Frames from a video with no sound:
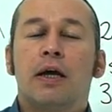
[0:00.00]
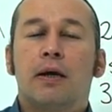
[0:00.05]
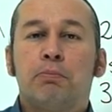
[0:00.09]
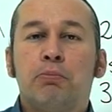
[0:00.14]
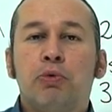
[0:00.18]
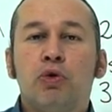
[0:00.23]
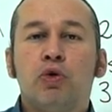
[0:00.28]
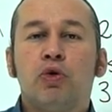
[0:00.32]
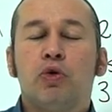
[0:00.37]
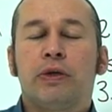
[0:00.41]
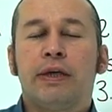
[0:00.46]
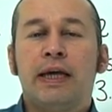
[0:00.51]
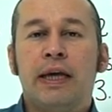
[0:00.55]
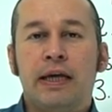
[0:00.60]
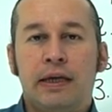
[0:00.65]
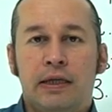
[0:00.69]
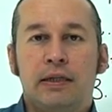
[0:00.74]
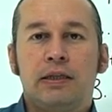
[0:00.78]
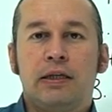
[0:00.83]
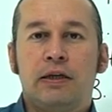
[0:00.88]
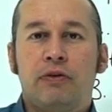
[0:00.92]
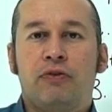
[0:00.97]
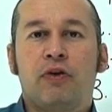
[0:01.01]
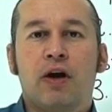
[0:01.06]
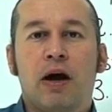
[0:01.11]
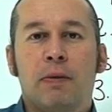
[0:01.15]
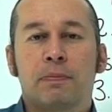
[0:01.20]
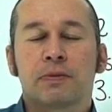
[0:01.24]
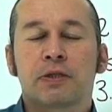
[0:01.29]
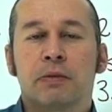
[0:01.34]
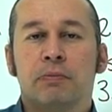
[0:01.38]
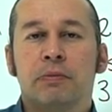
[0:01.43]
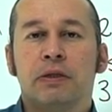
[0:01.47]
bunu genitif
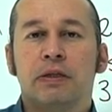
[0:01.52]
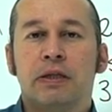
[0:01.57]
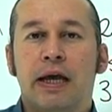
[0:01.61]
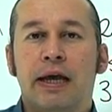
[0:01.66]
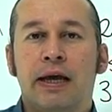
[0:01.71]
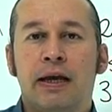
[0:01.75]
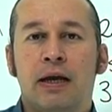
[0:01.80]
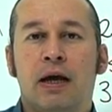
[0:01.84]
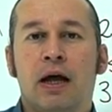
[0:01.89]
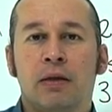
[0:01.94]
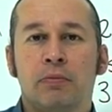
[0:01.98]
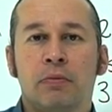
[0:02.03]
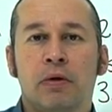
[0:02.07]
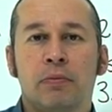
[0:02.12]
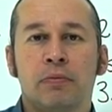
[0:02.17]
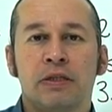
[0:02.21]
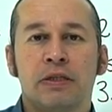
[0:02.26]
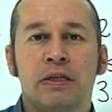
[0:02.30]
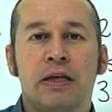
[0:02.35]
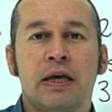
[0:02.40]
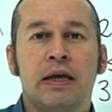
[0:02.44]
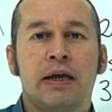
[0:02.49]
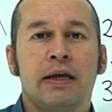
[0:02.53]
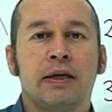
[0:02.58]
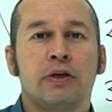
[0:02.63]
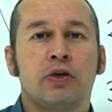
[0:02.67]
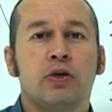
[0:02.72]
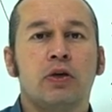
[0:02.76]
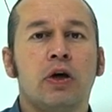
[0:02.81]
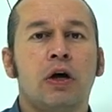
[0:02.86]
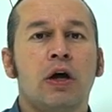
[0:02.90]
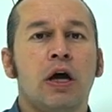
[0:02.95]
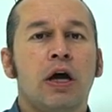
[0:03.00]
kapsamında ele almamız
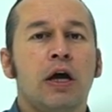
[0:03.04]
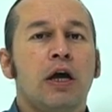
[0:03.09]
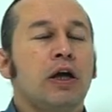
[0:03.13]
gerekiyor.